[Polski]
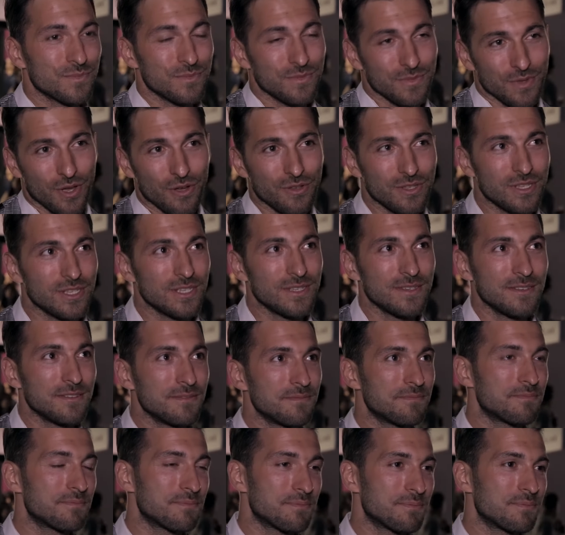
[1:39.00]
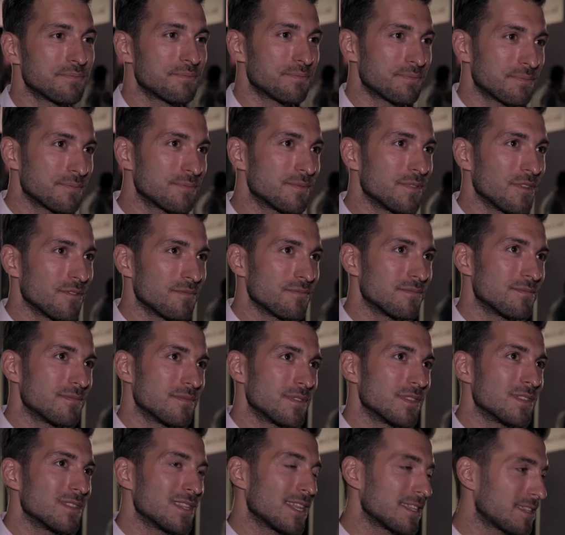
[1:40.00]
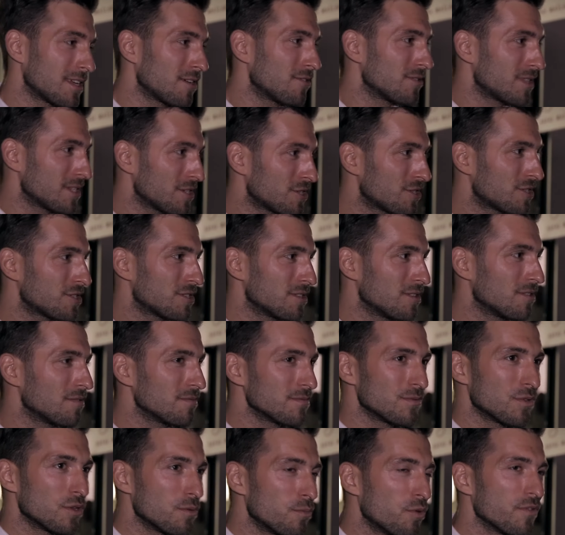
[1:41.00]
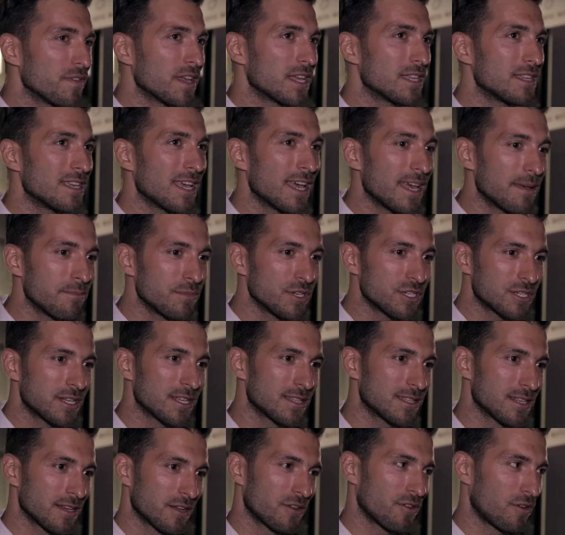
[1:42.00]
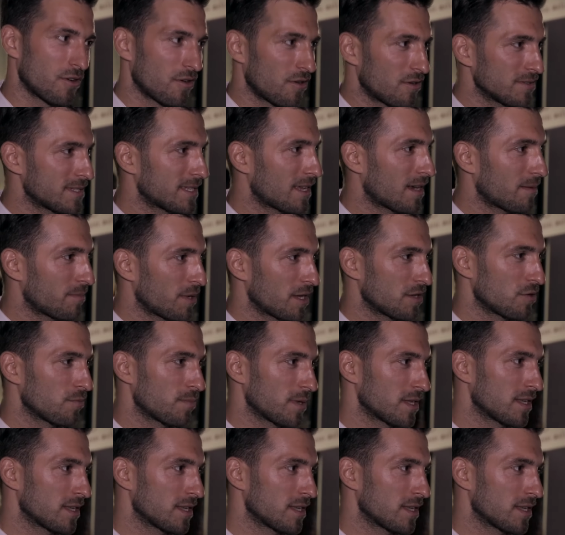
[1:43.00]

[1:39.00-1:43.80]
No i no, dlatego też, no, no mówię, nie myślę tylko o zarabianiu